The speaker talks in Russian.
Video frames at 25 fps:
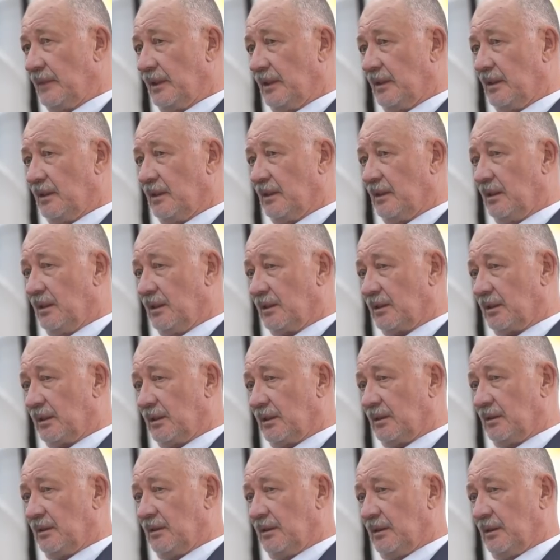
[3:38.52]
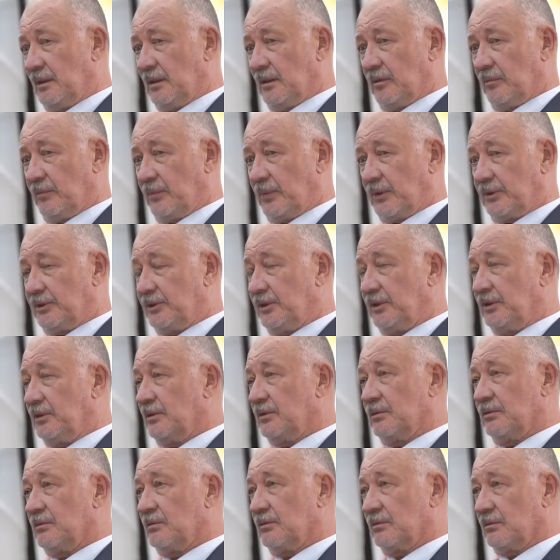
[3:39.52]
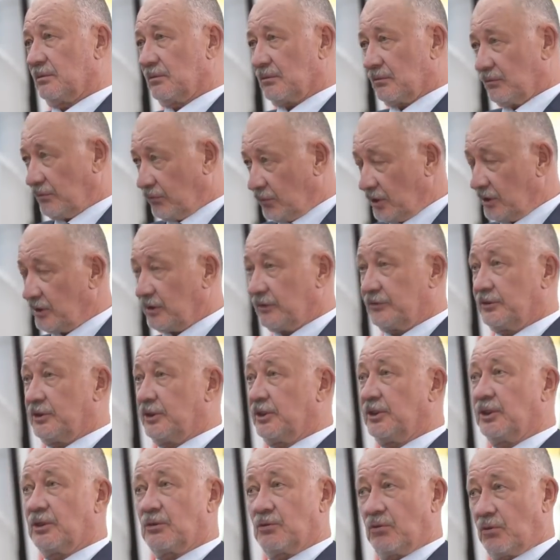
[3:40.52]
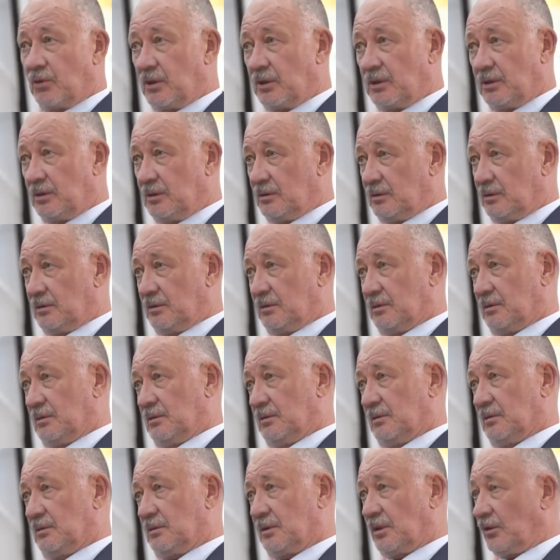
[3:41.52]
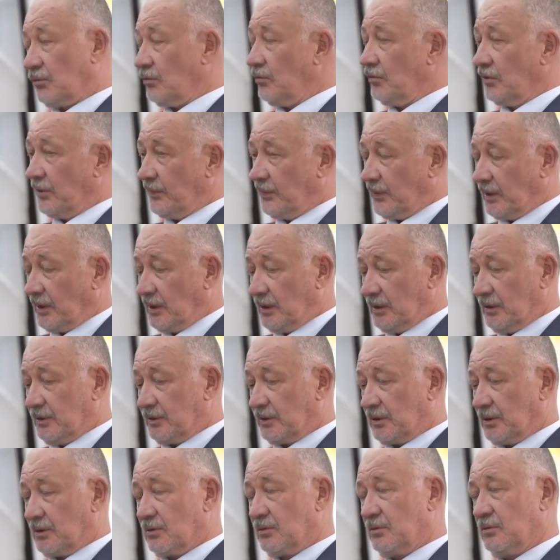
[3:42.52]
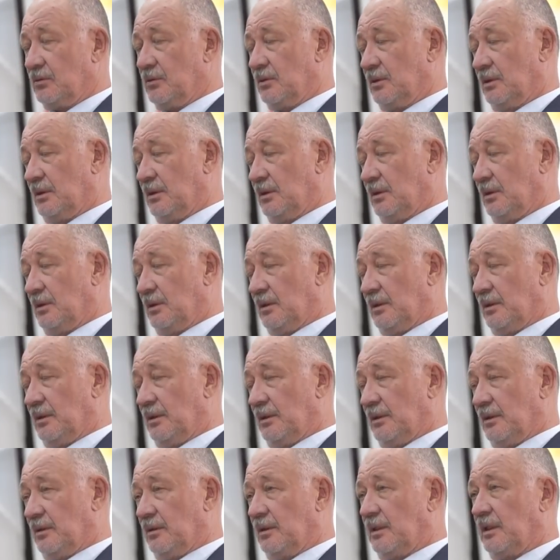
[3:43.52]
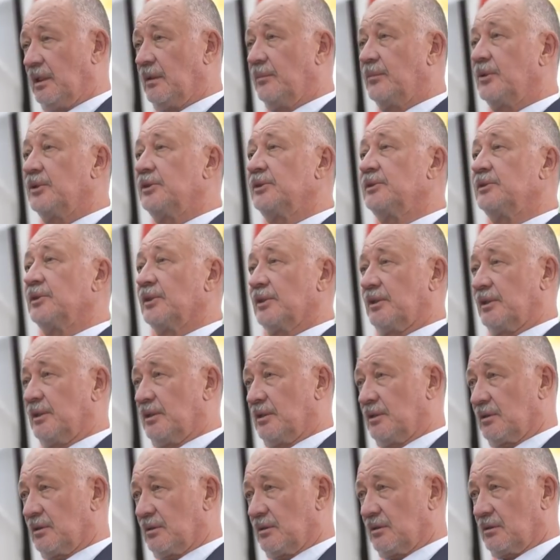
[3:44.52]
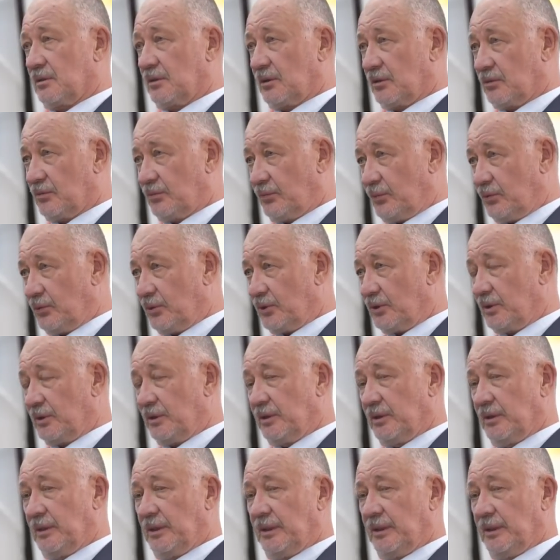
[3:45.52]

Э, это почти, ну, это в черте города. Какого я пока не скажу. О причинах я скажу позже.